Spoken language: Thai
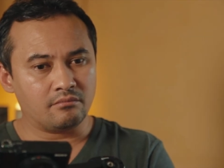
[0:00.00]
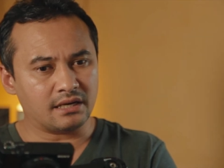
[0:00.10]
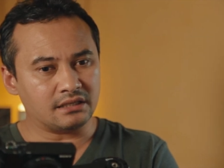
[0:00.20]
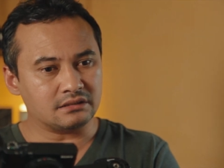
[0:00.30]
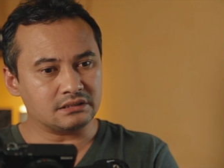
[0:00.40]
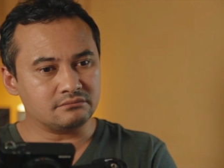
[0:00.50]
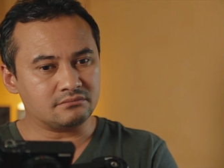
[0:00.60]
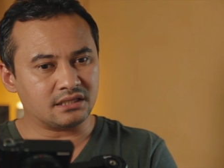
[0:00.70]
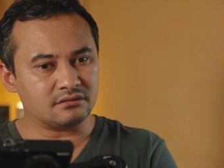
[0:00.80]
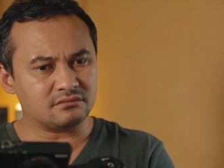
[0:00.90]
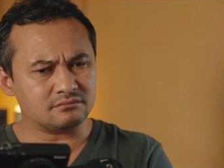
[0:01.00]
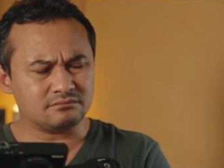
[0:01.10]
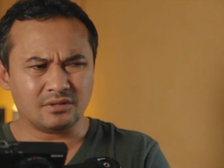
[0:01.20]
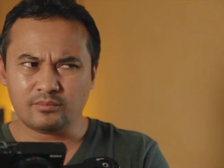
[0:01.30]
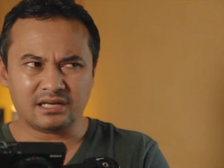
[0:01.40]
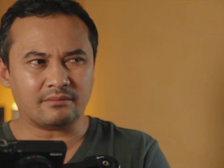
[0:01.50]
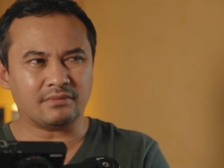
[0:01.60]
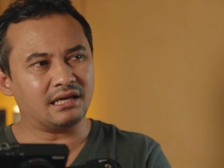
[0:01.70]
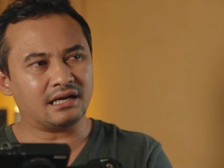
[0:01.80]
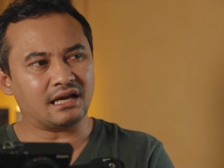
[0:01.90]
มัน มันไม่รู้มันทำ
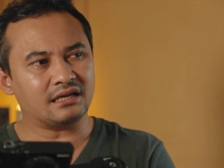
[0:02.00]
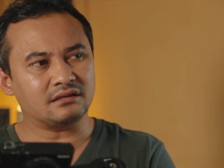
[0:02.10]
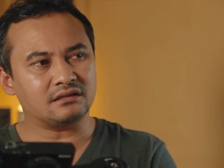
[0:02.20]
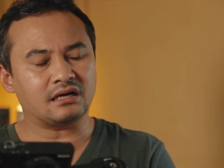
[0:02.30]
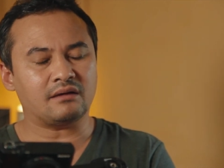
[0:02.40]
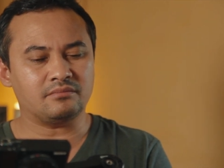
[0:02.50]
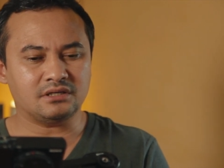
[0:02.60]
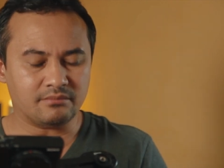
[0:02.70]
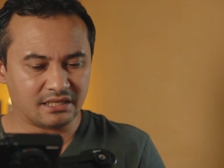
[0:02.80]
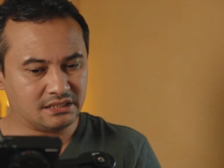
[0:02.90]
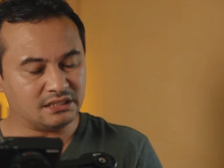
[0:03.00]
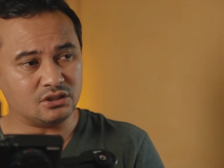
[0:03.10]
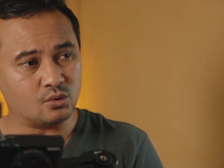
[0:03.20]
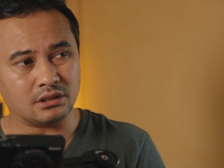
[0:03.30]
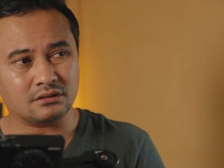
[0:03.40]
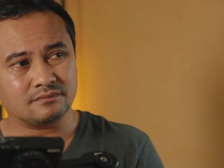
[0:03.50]
ได้ยังไง นะครับ คือมันยืดหยุ่น